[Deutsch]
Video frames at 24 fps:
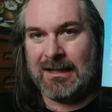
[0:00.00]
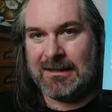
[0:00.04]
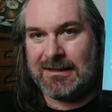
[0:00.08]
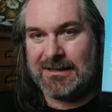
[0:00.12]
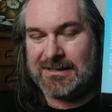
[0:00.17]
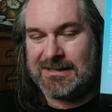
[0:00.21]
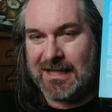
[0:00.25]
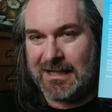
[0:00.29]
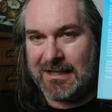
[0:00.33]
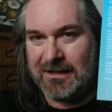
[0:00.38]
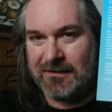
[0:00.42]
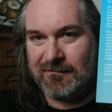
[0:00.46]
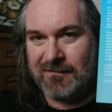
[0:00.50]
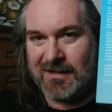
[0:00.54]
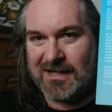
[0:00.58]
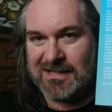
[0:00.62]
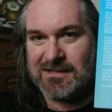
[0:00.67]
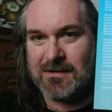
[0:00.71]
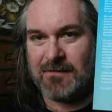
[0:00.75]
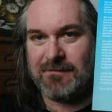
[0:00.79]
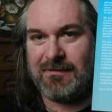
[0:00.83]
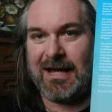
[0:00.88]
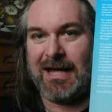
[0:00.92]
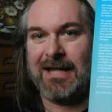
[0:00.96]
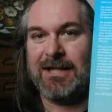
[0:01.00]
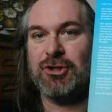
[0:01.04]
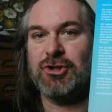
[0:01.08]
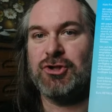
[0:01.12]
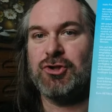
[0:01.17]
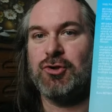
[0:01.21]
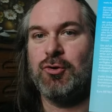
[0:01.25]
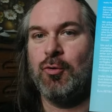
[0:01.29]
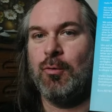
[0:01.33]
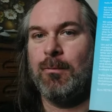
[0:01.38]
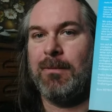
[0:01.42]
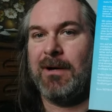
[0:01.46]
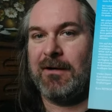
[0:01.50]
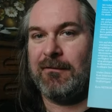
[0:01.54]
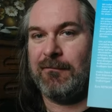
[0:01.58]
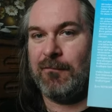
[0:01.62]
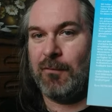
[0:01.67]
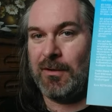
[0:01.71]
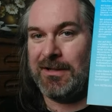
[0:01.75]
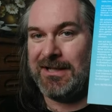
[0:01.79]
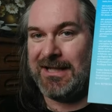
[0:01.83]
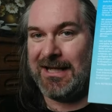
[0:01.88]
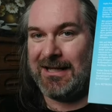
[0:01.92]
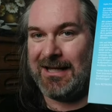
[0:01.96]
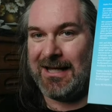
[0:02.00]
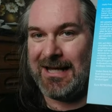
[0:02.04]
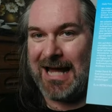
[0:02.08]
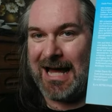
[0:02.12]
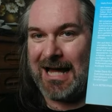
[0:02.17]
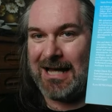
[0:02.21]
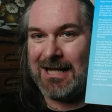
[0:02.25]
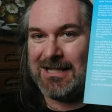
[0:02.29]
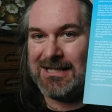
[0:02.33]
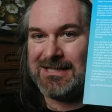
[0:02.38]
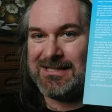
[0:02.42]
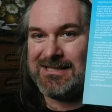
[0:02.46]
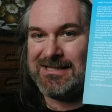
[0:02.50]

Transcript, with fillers: dieser Hinweis auf einen Schuber, wo ihr dann alle